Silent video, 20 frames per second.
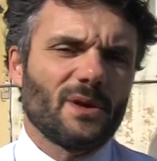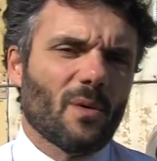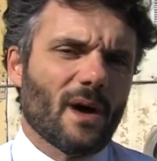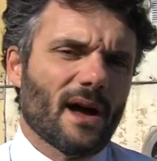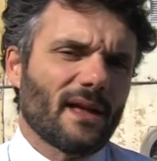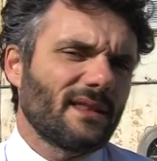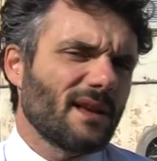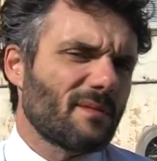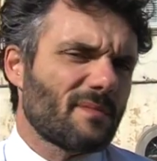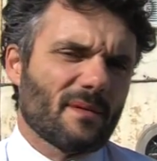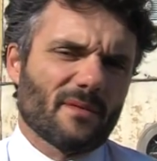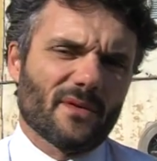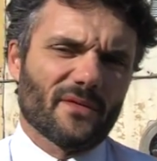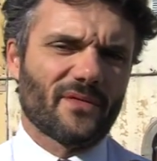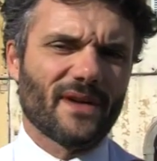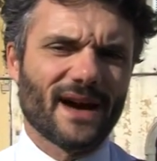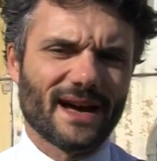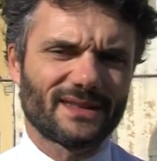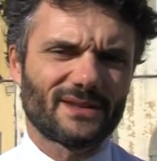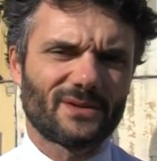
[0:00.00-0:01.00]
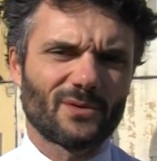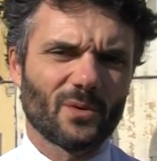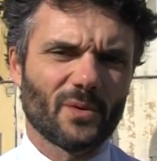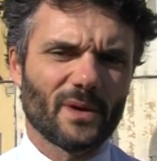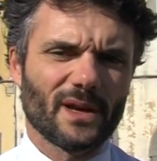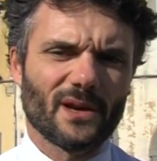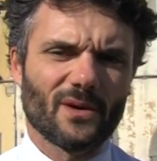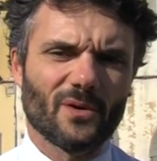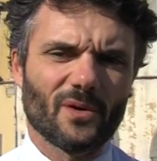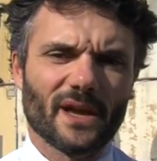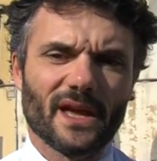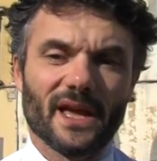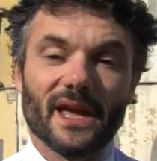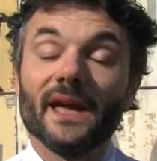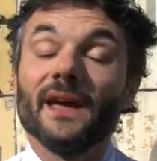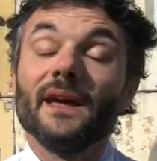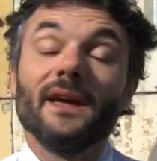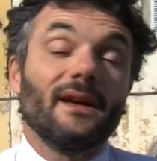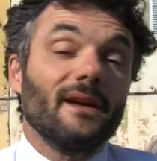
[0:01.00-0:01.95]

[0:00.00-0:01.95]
quanti abbiamo fatto quello che